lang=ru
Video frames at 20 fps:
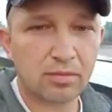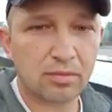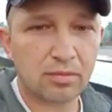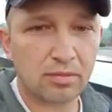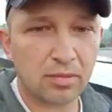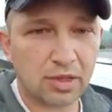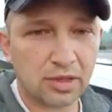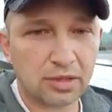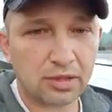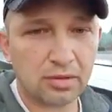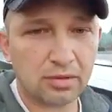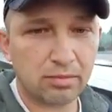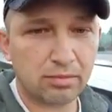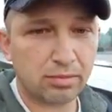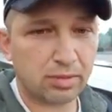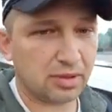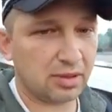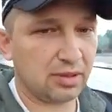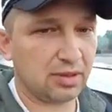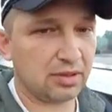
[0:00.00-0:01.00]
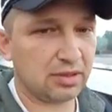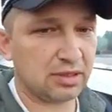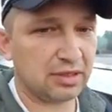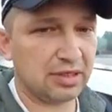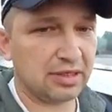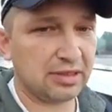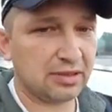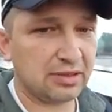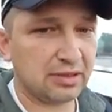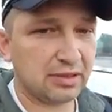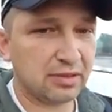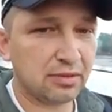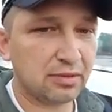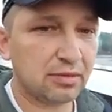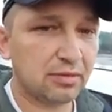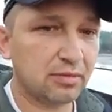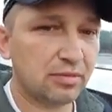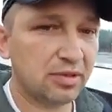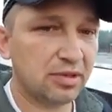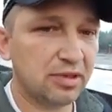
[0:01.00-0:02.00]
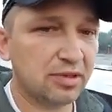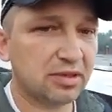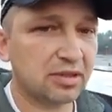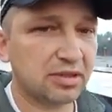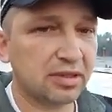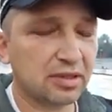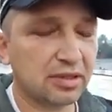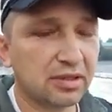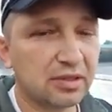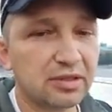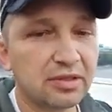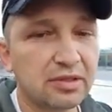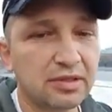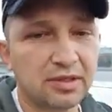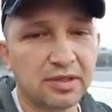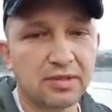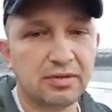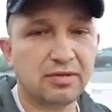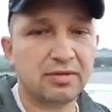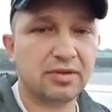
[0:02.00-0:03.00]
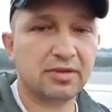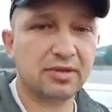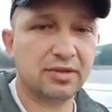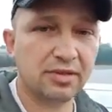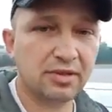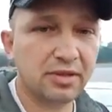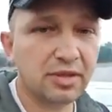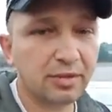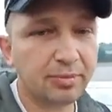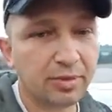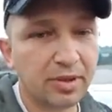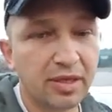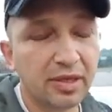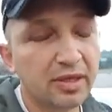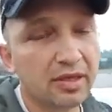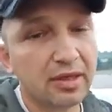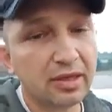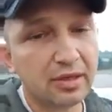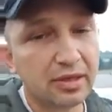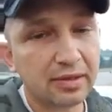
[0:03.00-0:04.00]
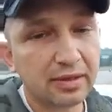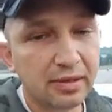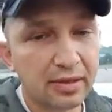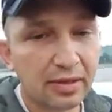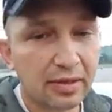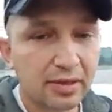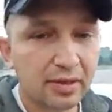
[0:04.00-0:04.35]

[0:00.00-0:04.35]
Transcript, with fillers: Матч продолжается. Милиция, естественно, не приедет.